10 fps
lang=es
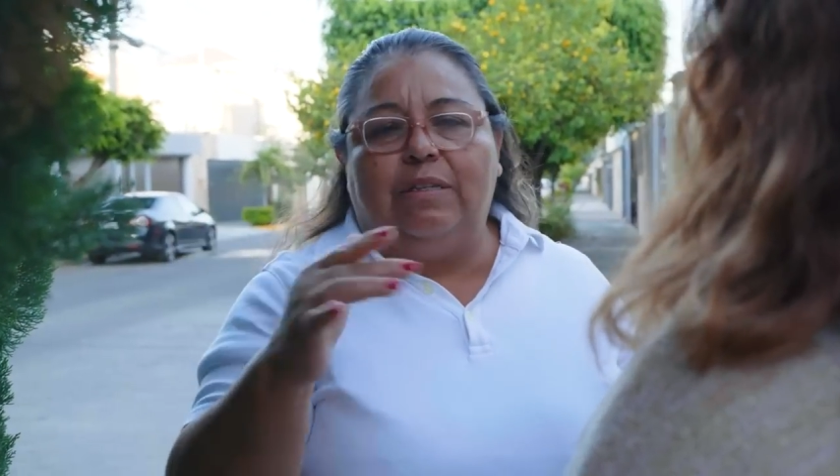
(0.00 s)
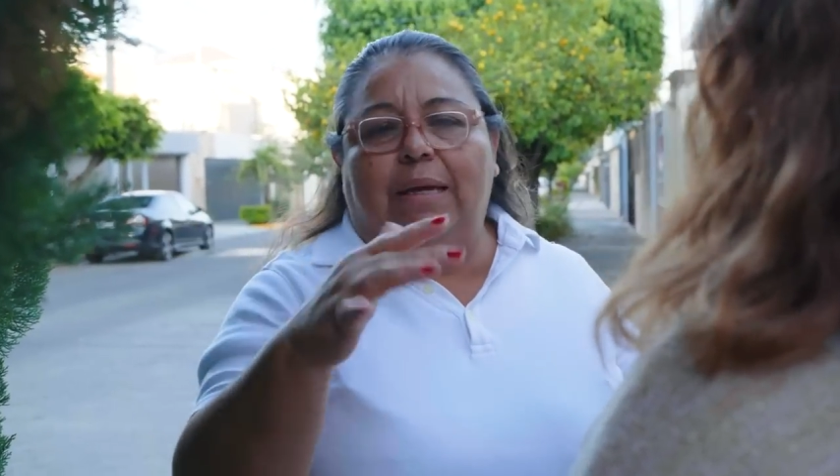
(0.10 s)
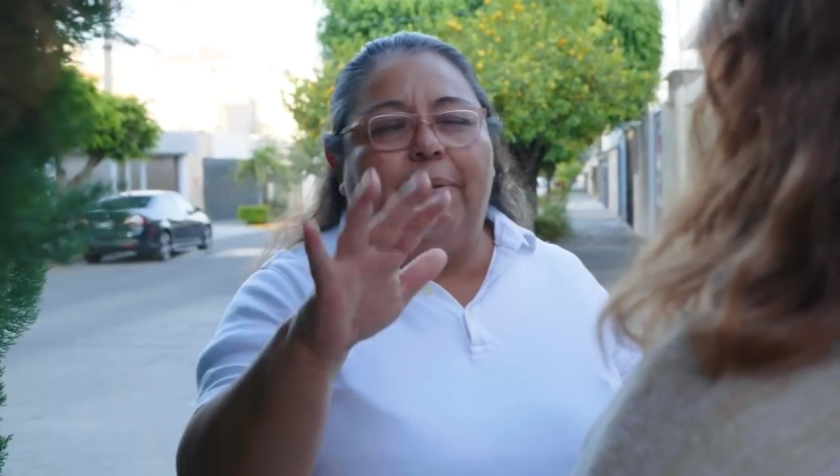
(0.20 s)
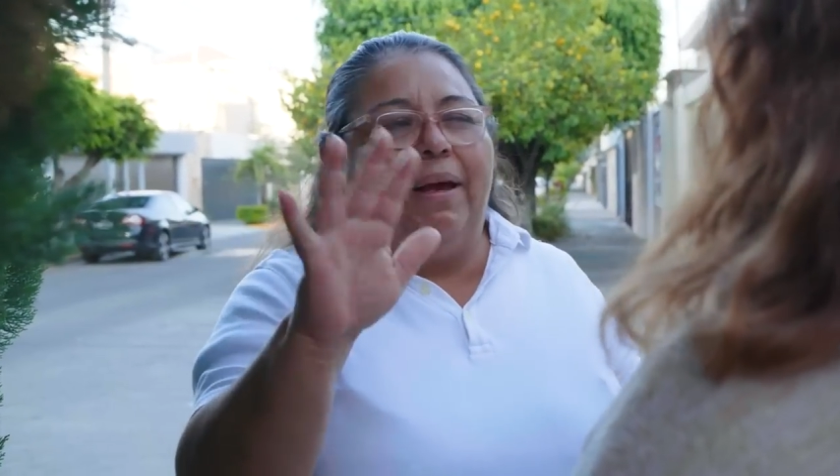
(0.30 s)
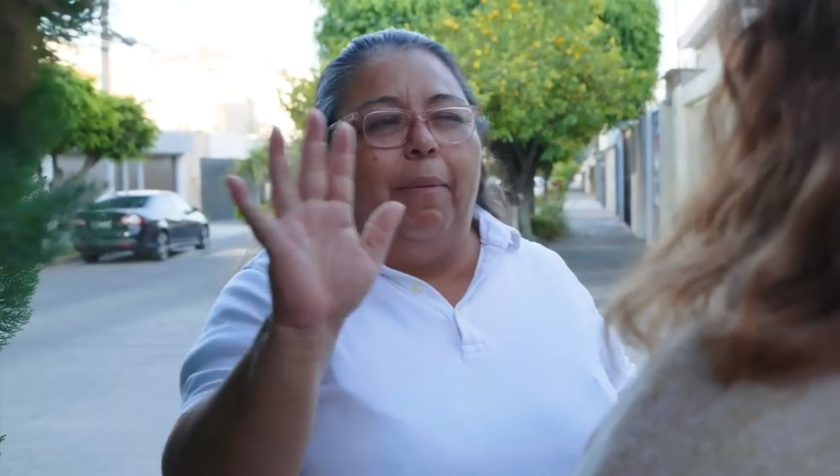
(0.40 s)

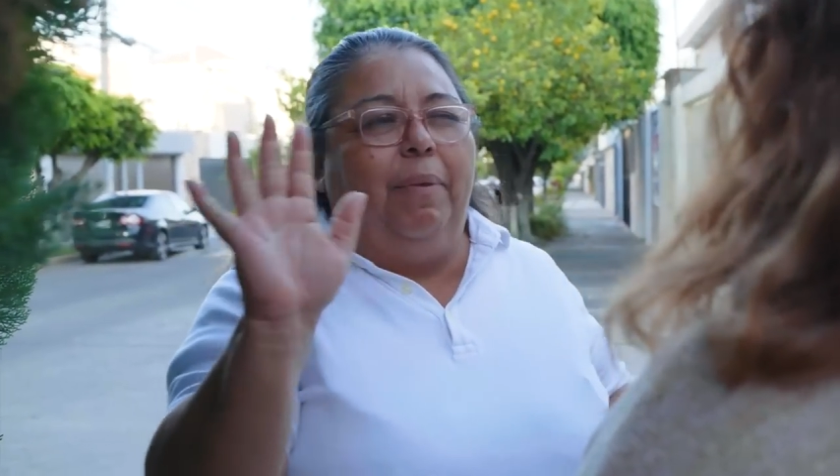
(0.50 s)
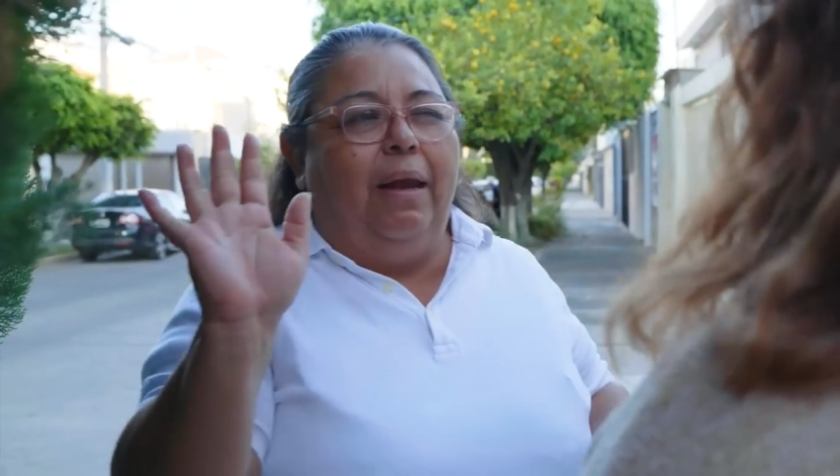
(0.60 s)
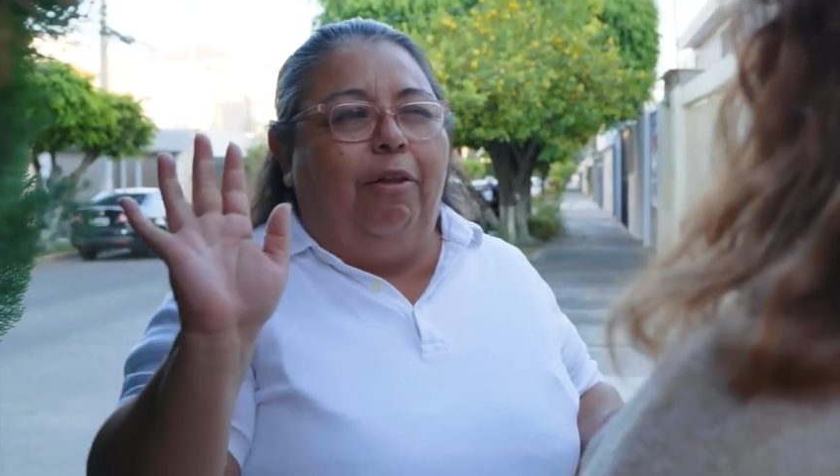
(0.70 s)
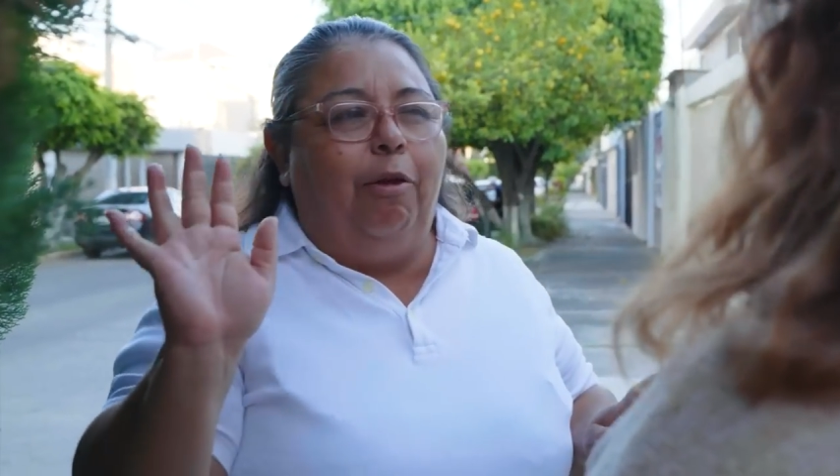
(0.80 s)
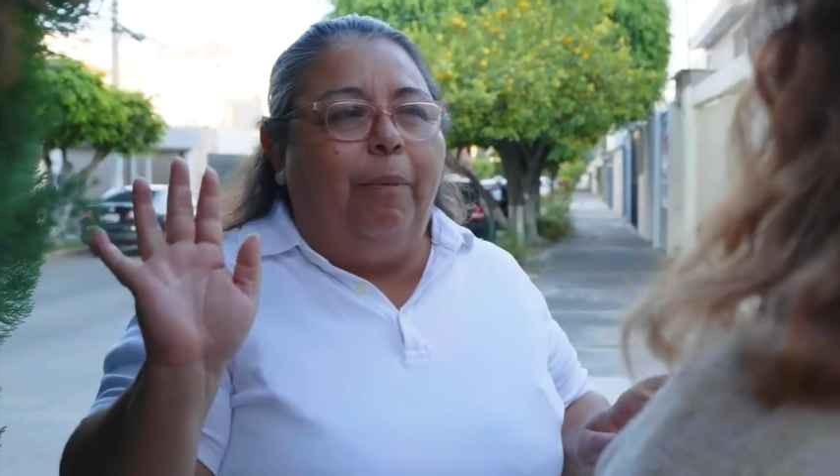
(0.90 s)
estaba
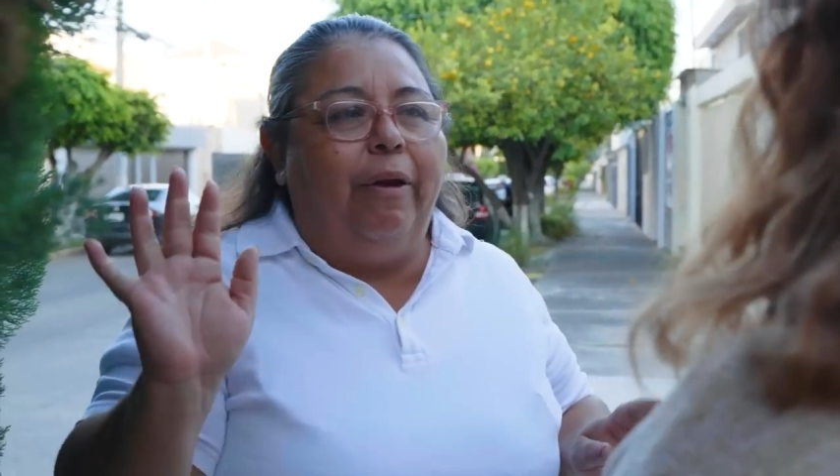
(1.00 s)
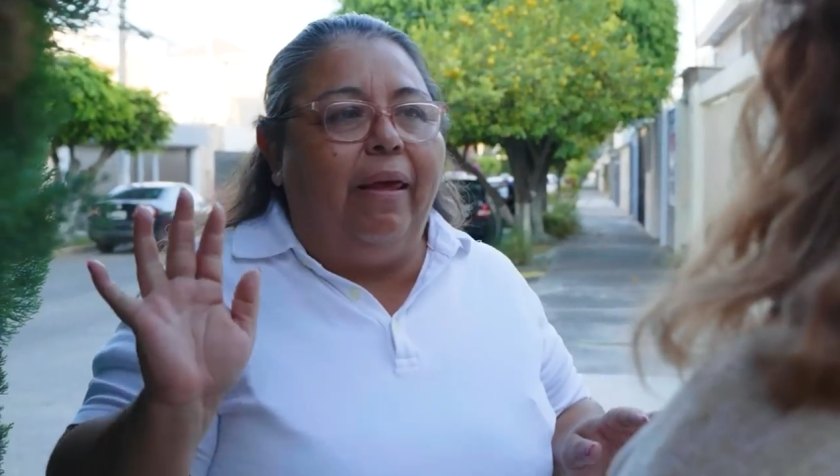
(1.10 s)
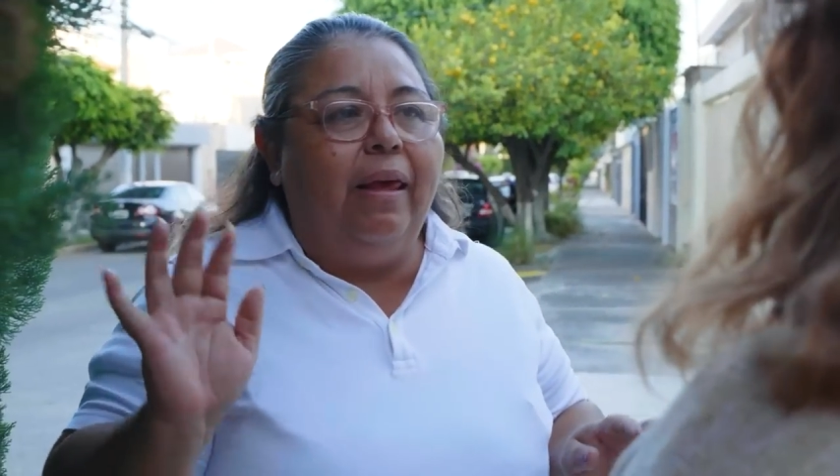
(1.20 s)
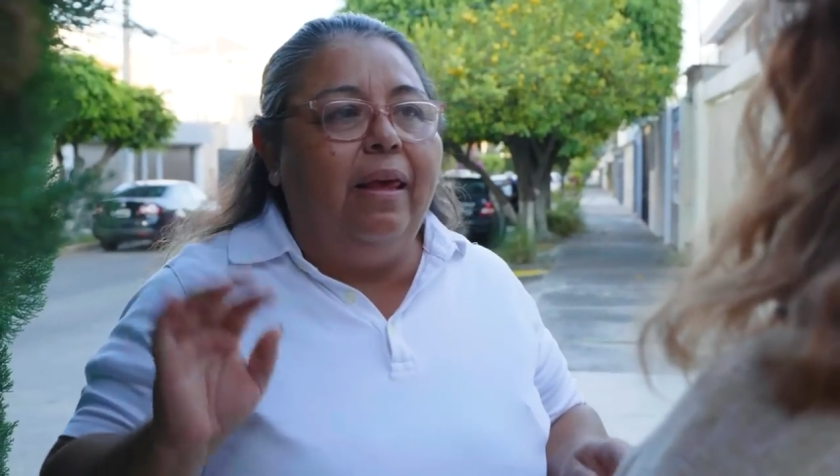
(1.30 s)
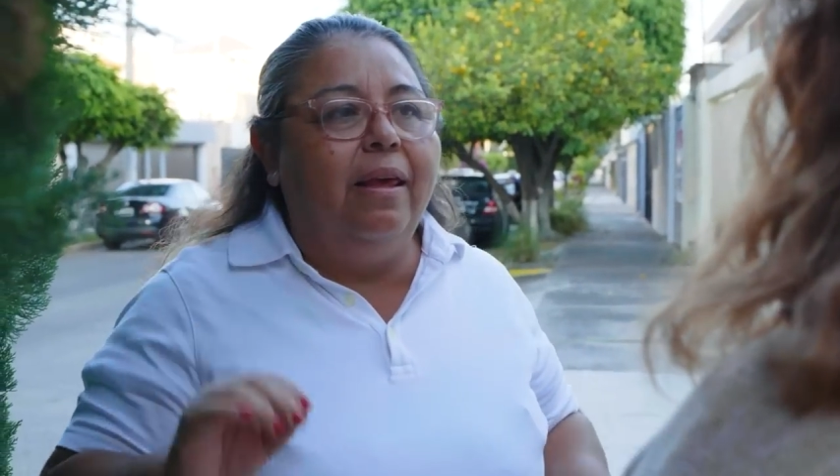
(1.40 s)
caminando por
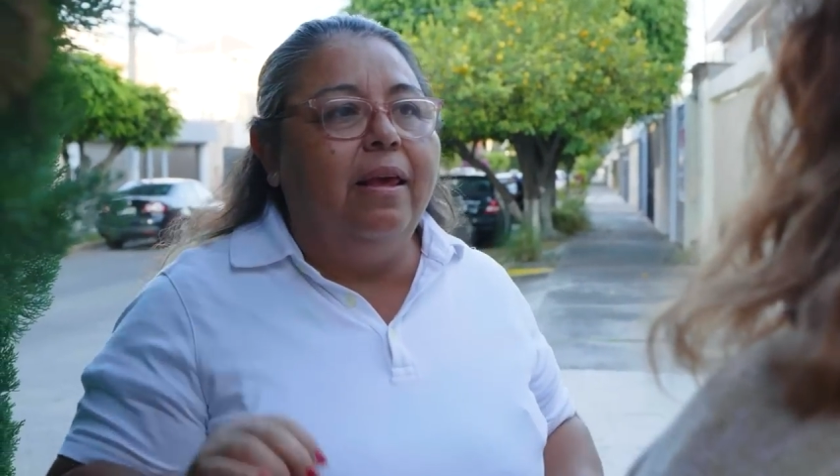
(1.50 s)
ahí